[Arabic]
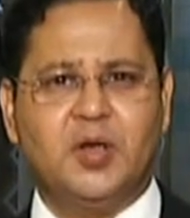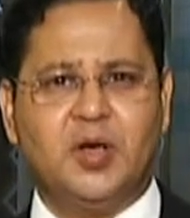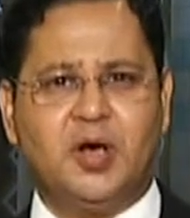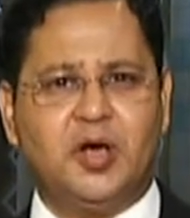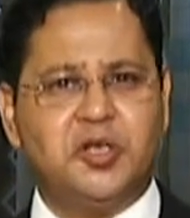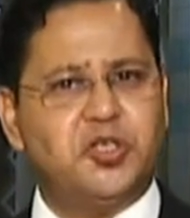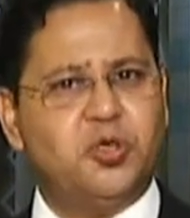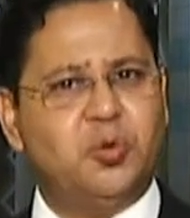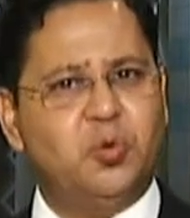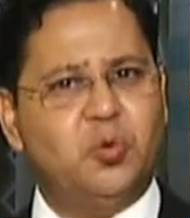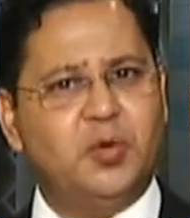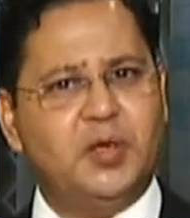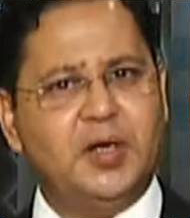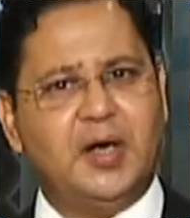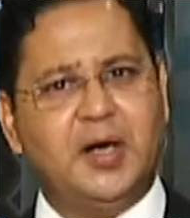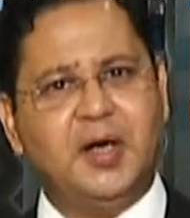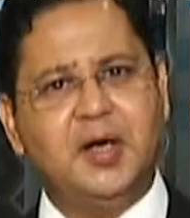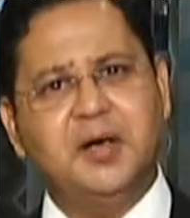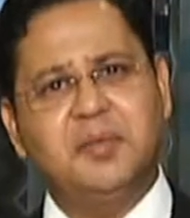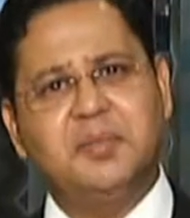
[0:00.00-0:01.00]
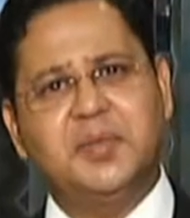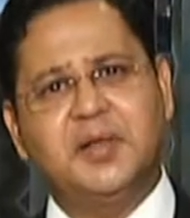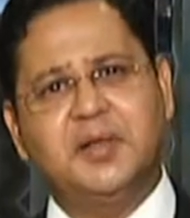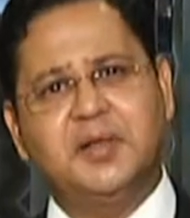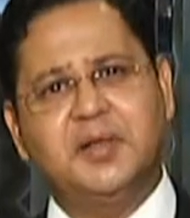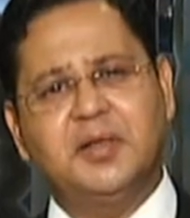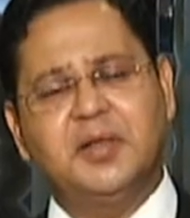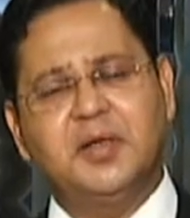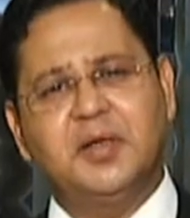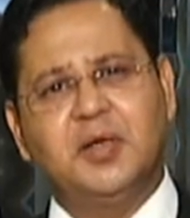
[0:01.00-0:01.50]
عشرون
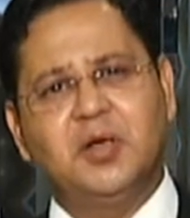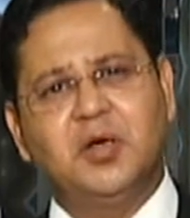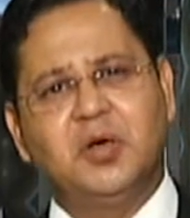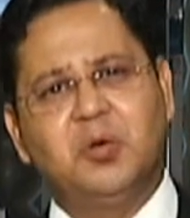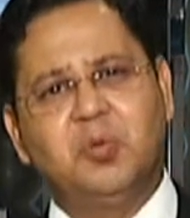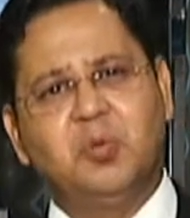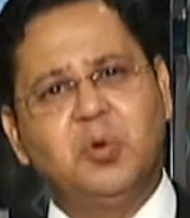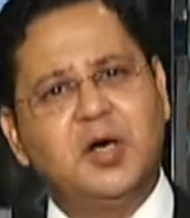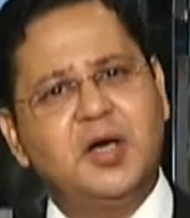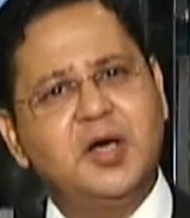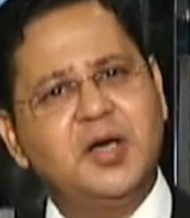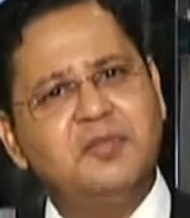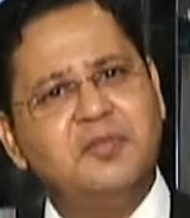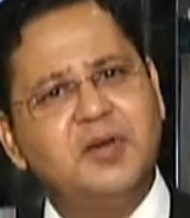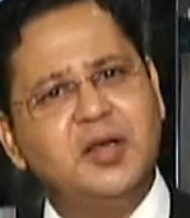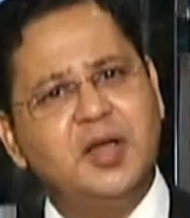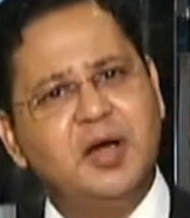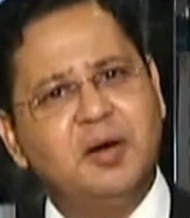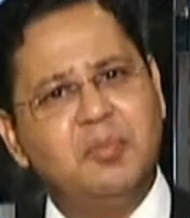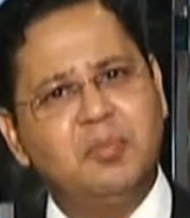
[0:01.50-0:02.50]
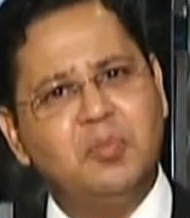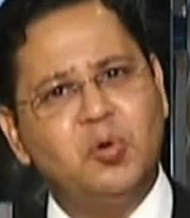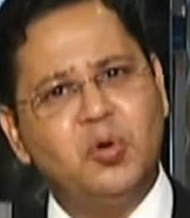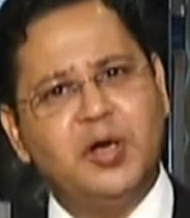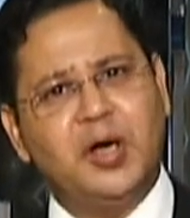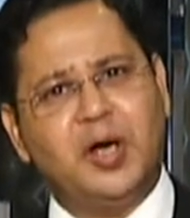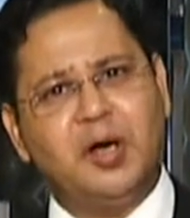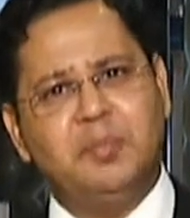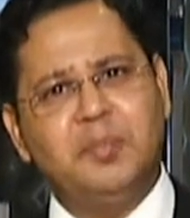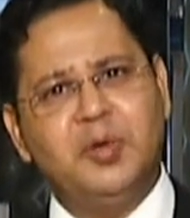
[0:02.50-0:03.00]
عاما وهذا الهم
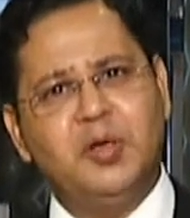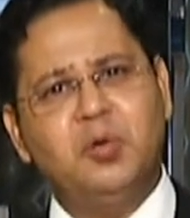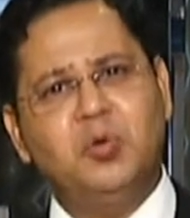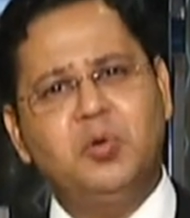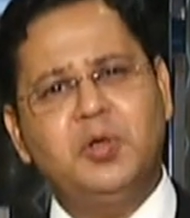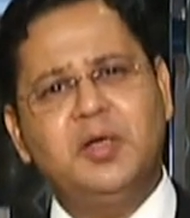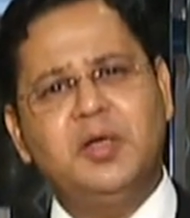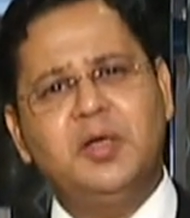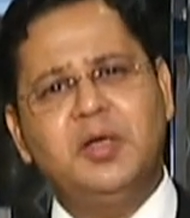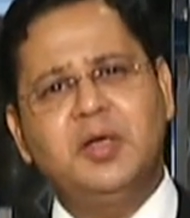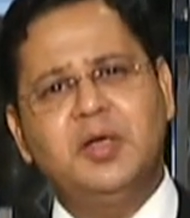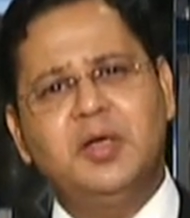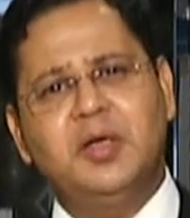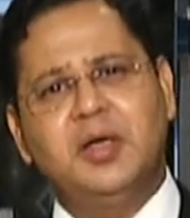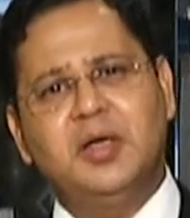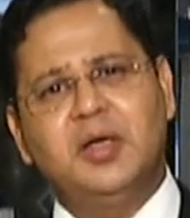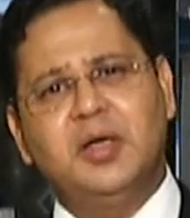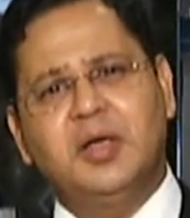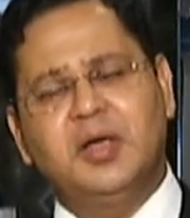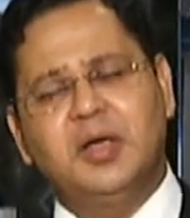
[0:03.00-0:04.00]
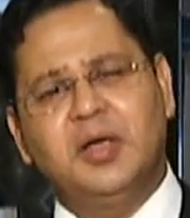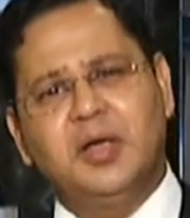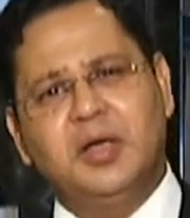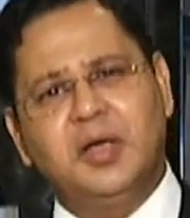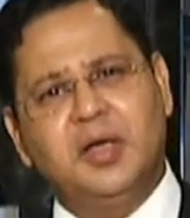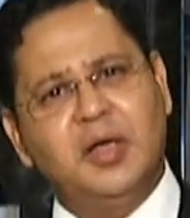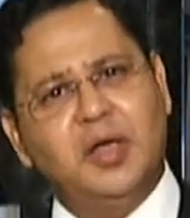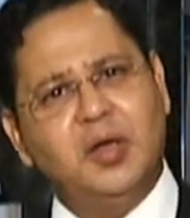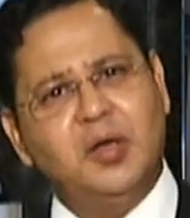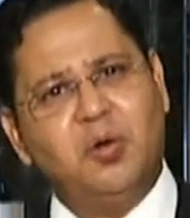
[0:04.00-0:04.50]
يحملني
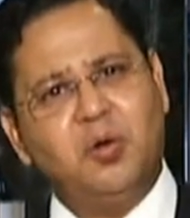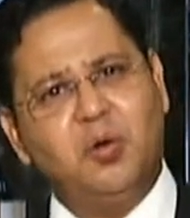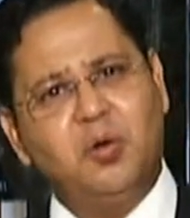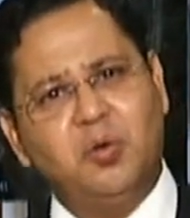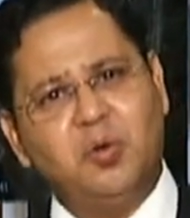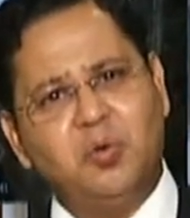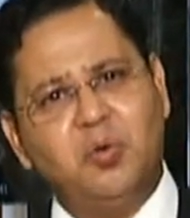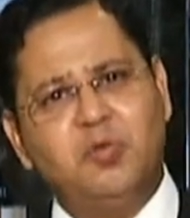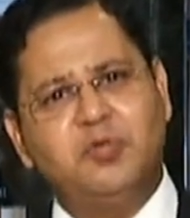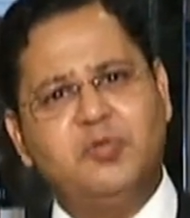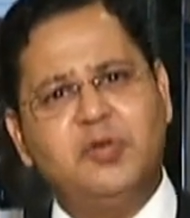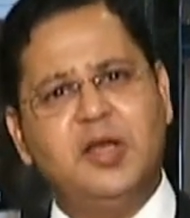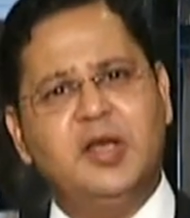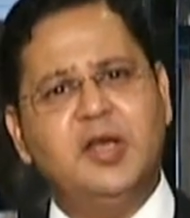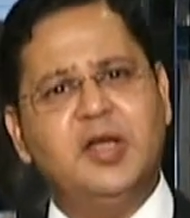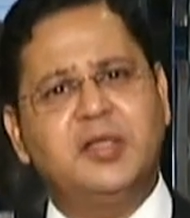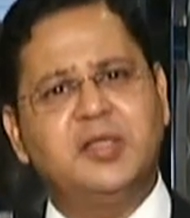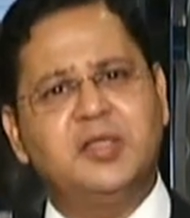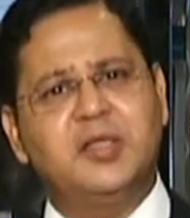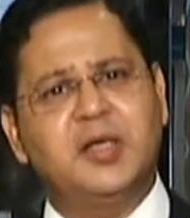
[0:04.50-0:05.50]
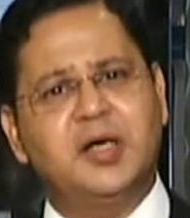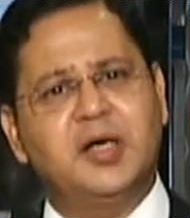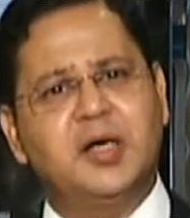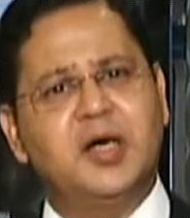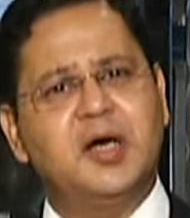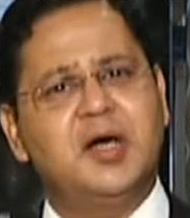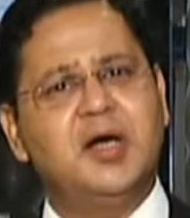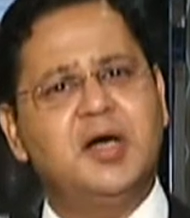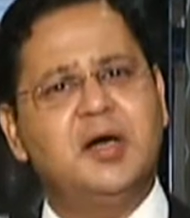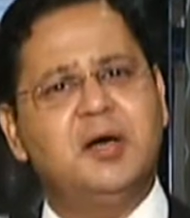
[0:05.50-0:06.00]
إلى الحروف التي
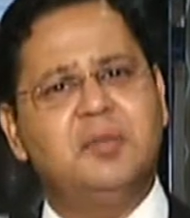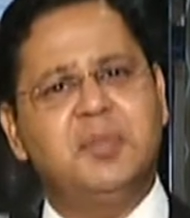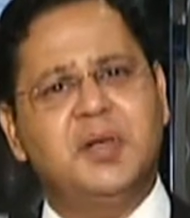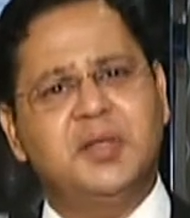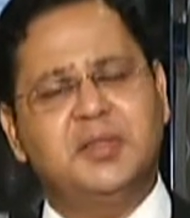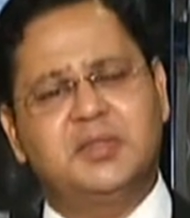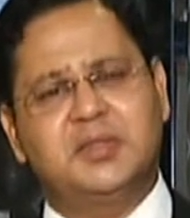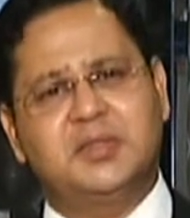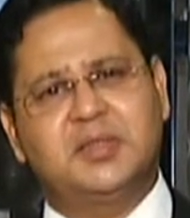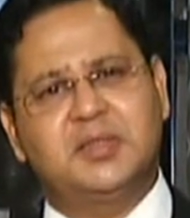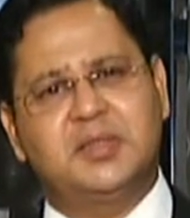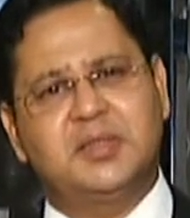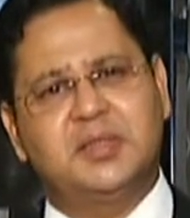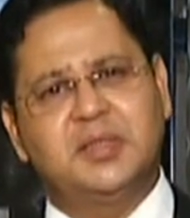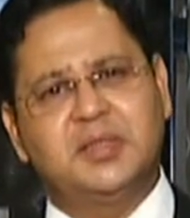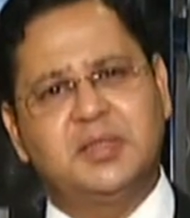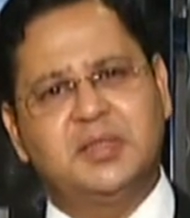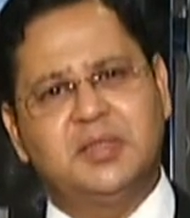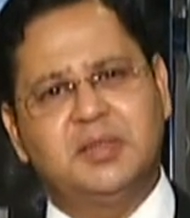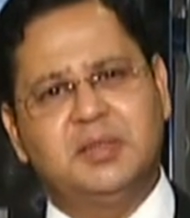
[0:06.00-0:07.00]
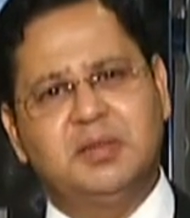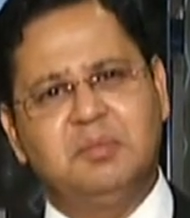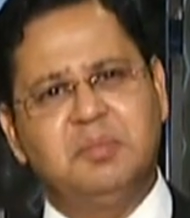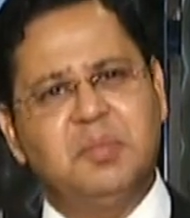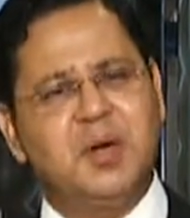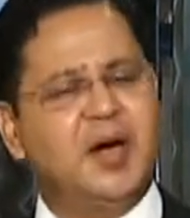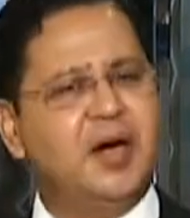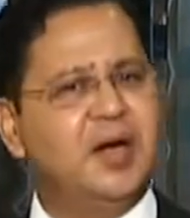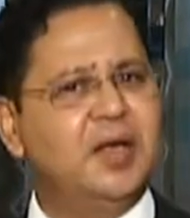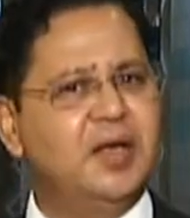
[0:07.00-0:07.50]
غابت
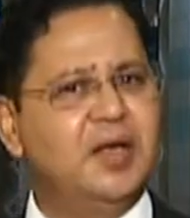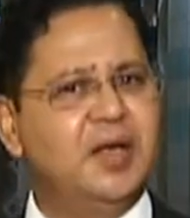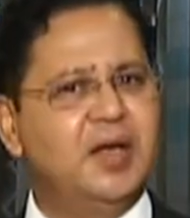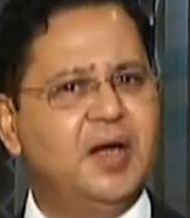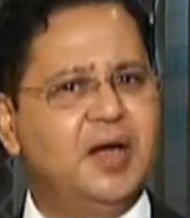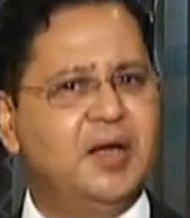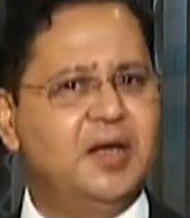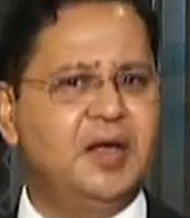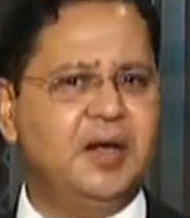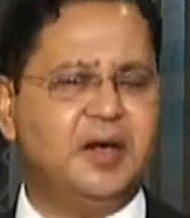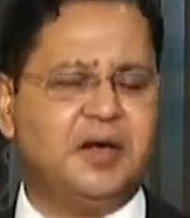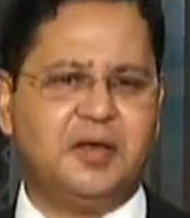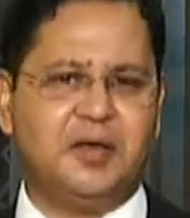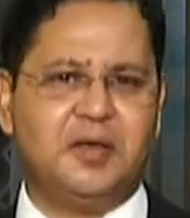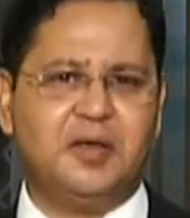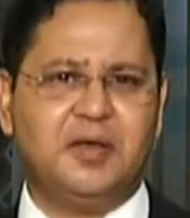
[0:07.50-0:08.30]
مع الألق